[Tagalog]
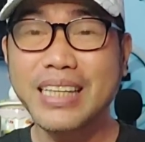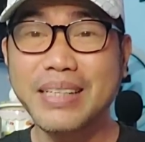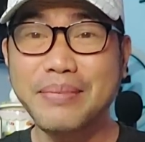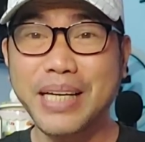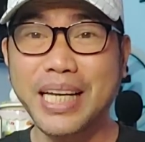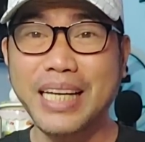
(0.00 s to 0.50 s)

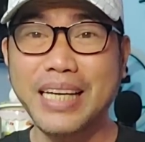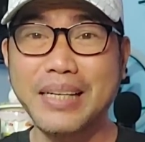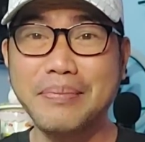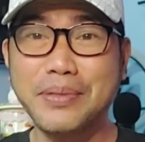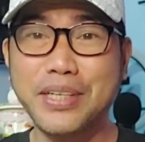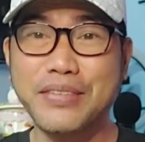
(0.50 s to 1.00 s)
Team
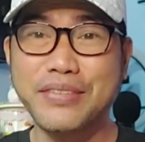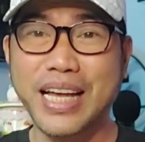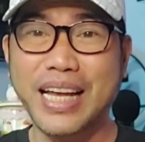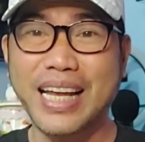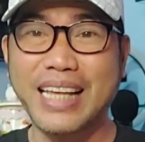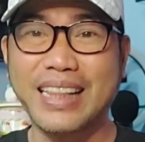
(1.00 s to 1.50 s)
Kalingap, Kuya
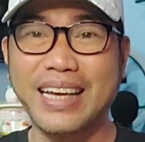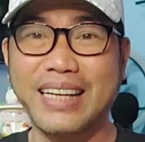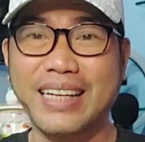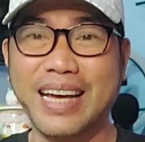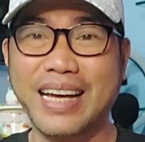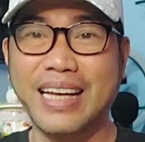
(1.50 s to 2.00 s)
Val at
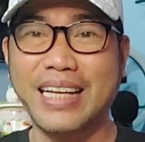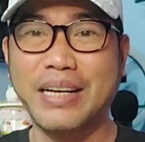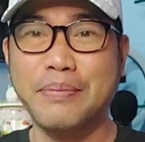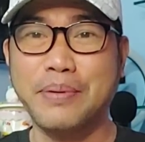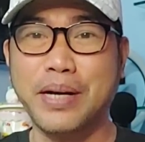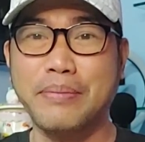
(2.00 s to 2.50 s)
Edna
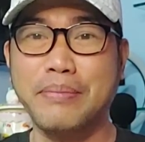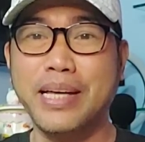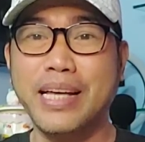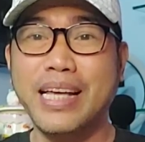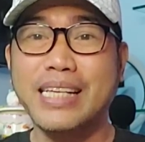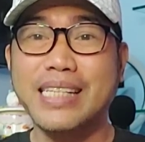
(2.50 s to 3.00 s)
Kalingap Rob,
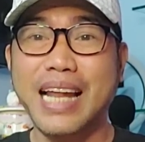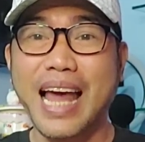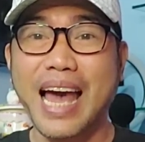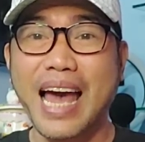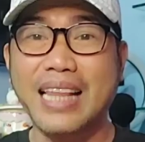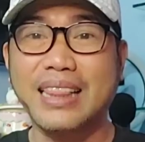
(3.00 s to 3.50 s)
sa
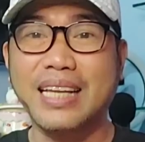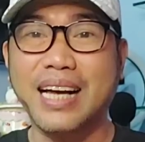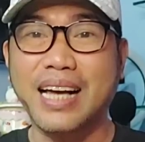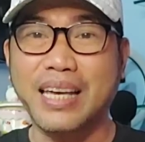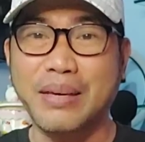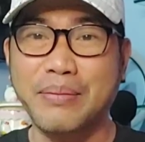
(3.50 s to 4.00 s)
lahat ng
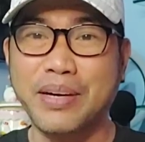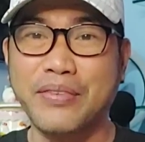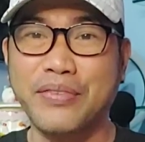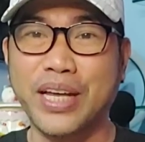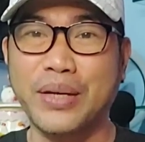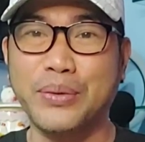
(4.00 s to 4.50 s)
aking
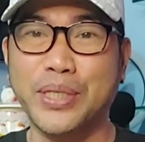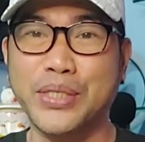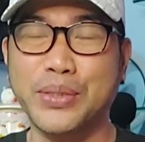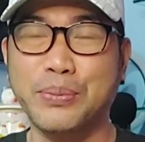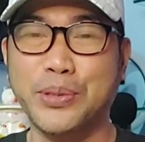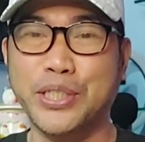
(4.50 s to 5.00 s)
mga followers,
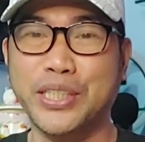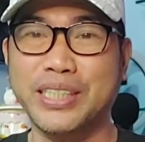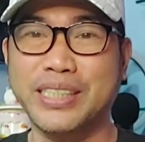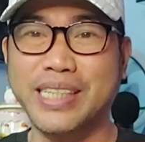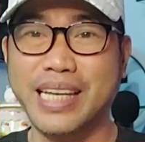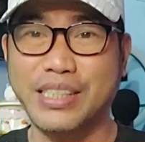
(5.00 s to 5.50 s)

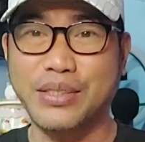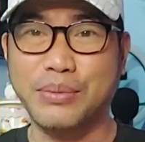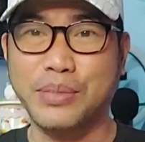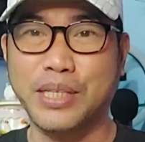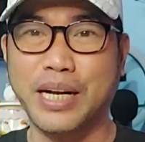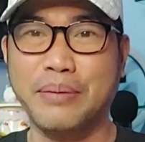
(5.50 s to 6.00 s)
supporters, and
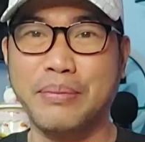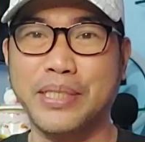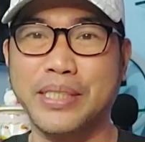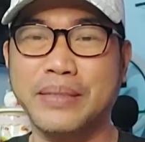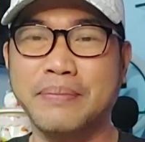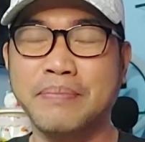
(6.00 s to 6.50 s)

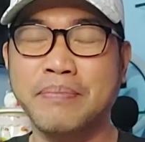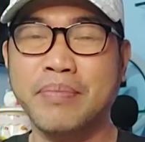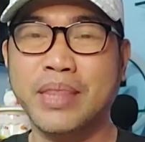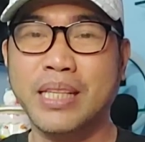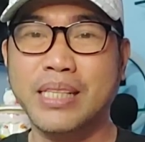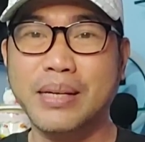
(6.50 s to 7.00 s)
subscribers
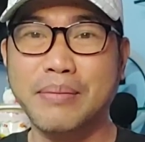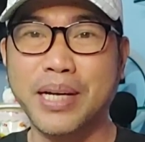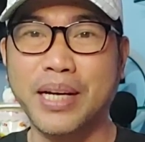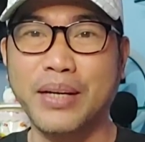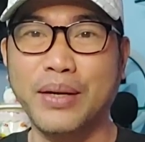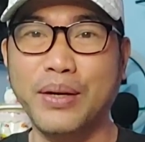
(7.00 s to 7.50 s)
sa
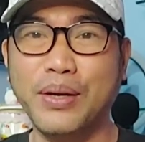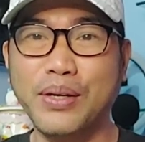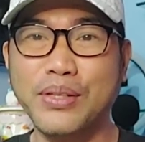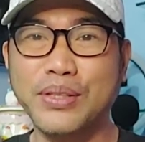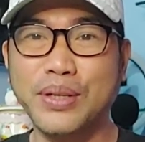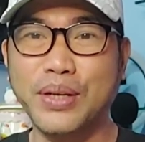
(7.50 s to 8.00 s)
mga
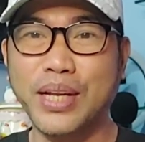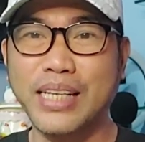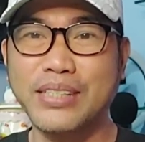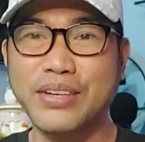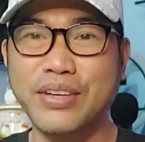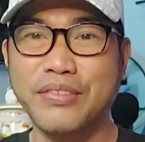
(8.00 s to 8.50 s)
lolos,
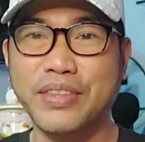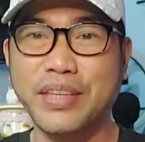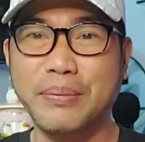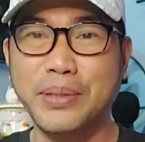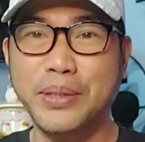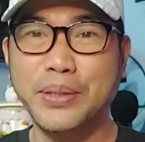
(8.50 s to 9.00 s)
lolas,
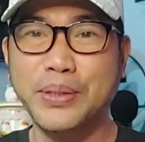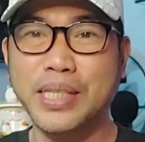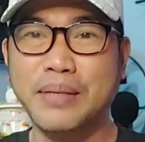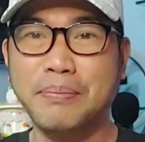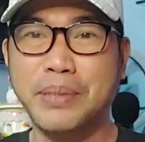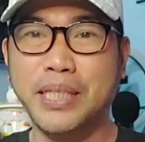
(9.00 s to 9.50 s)
OFWs,
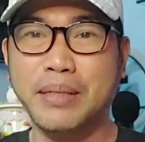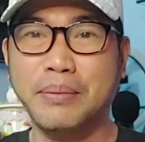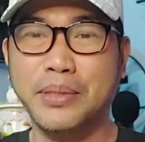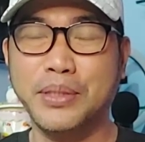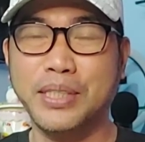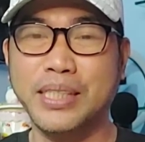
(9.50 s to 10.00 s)
and
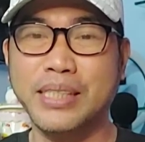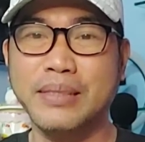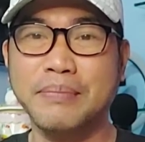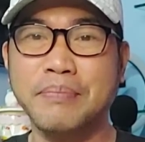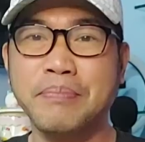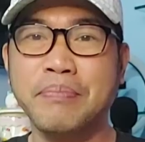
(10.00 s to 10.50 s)

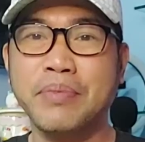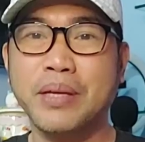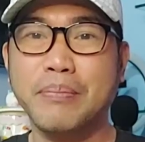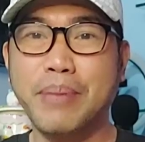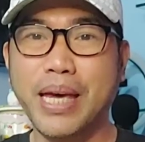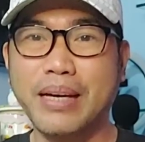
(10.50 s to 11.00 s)
PWDs.
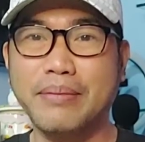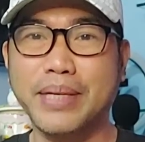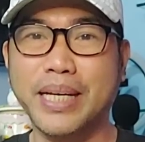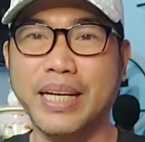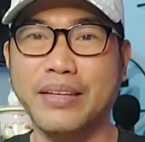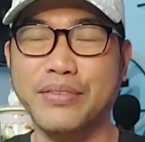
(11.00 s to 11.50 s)
Mega,
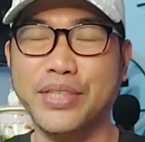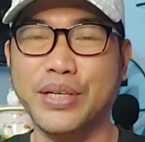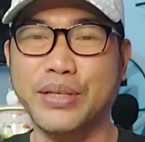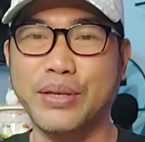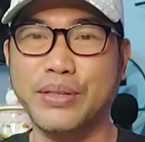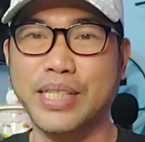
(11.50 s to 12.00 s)
mega love
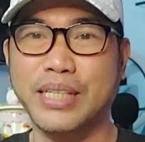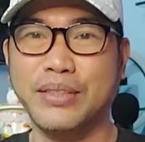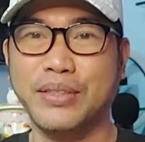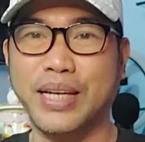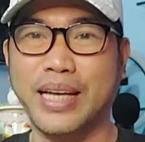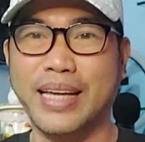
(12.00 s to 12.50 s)
shoutout sa
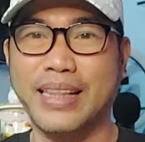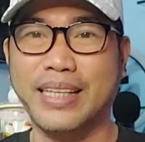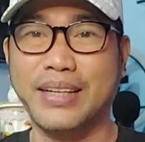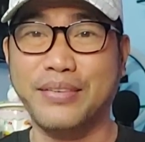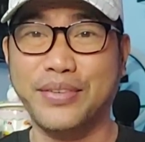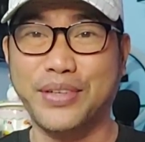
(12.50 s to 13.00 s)
inyong lahat.
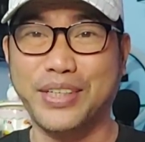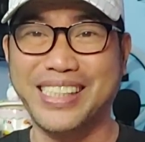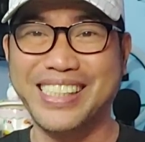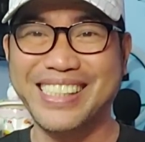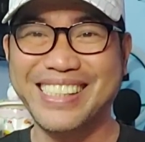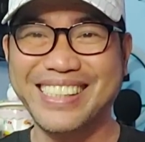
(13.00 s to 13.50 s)
And of
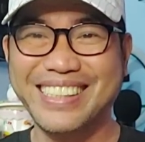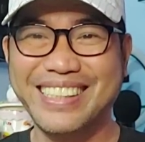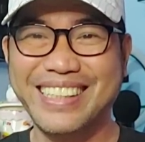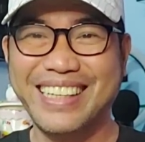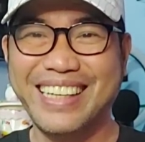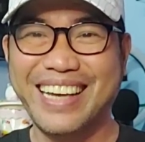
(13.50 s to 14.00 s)
course,
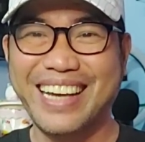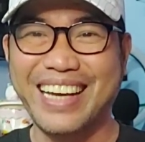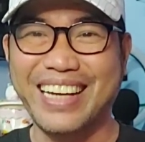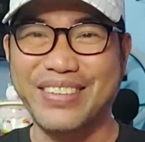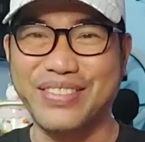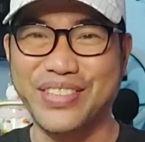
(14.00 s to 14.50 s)
I
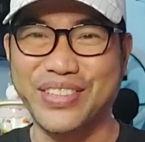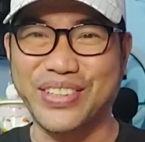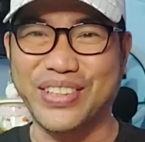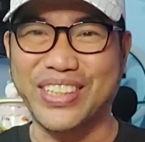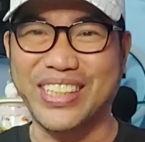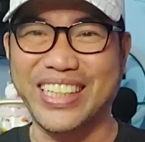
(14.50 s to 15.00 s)
love you
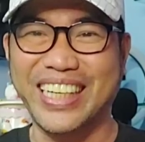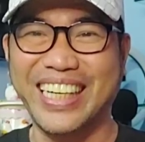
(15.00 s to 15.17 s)
all.